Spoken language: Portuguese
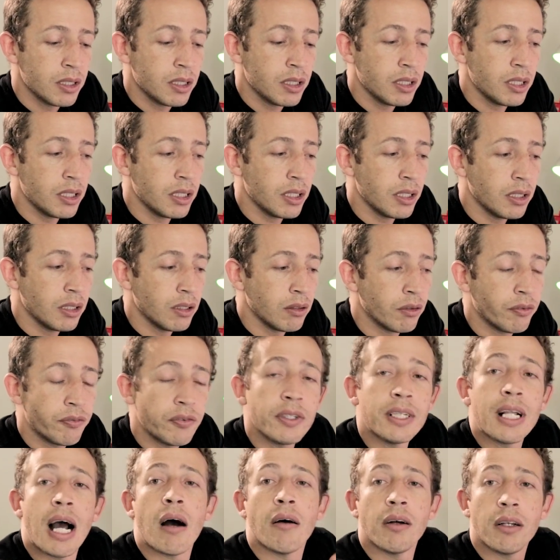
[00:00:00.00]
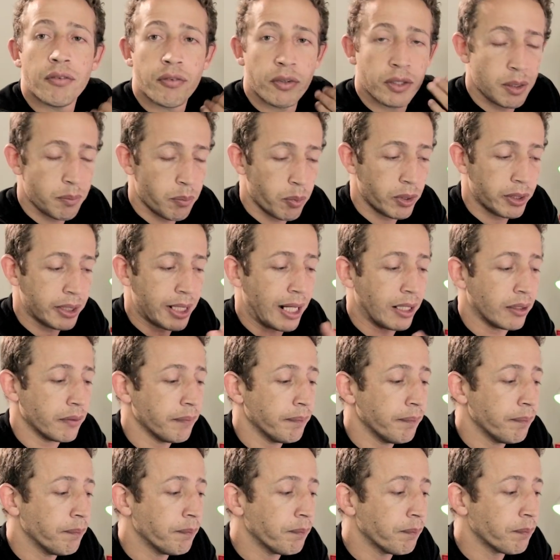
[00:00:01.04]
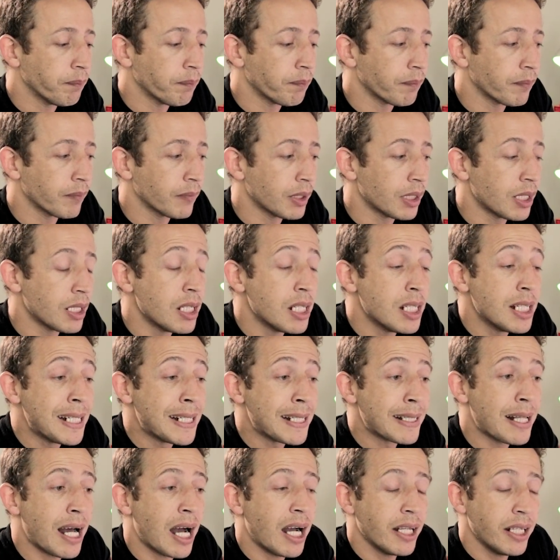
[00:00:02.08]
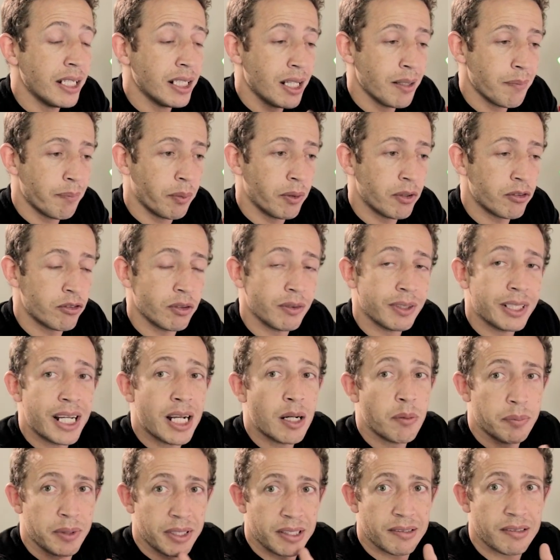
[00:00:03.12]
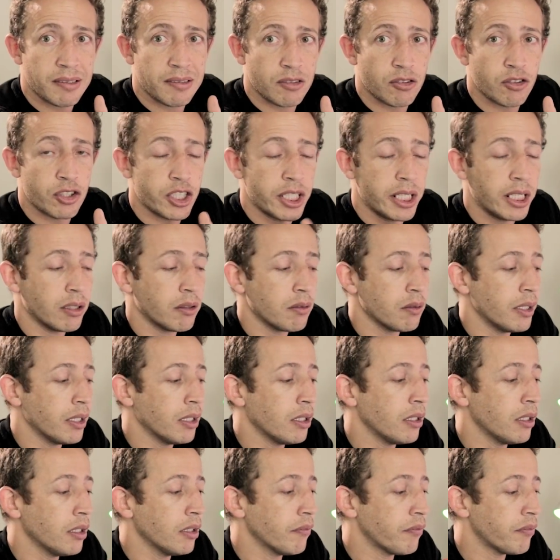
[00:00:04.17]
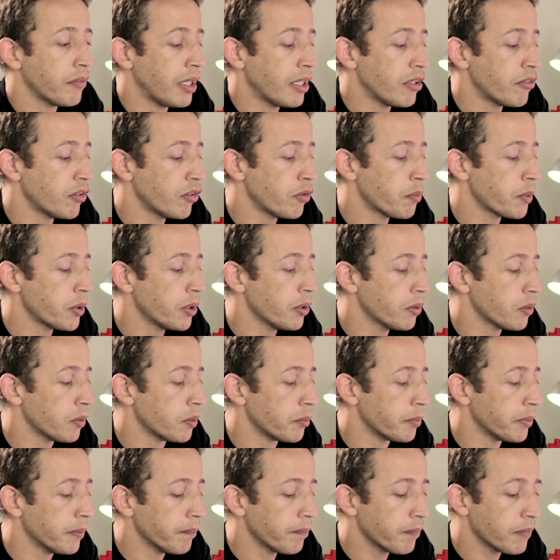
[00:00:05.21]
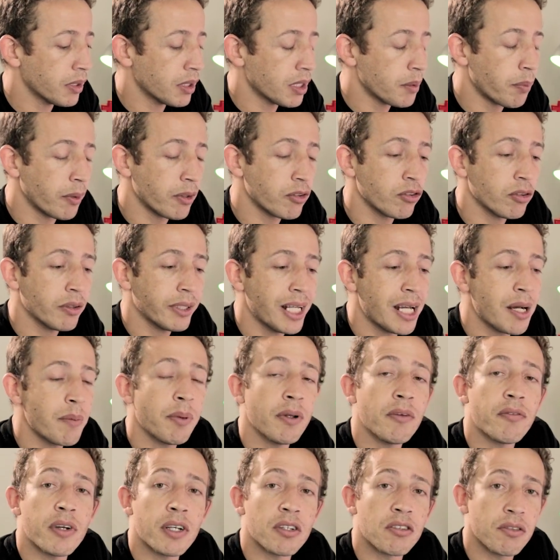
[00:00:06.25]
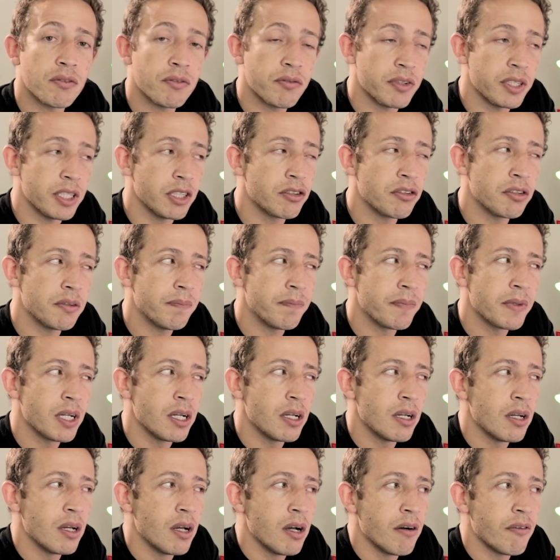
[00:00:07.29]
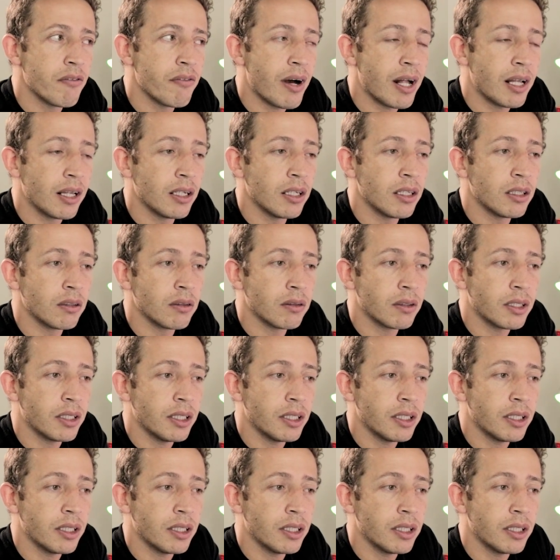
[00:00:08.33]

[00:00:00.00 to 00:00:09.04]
E no final ele foi deportado. Daí, depois de um tempo, e esse sujeito ele faz vídeo para o YouTube. Depois de um tempo, ele fez um vídeo falando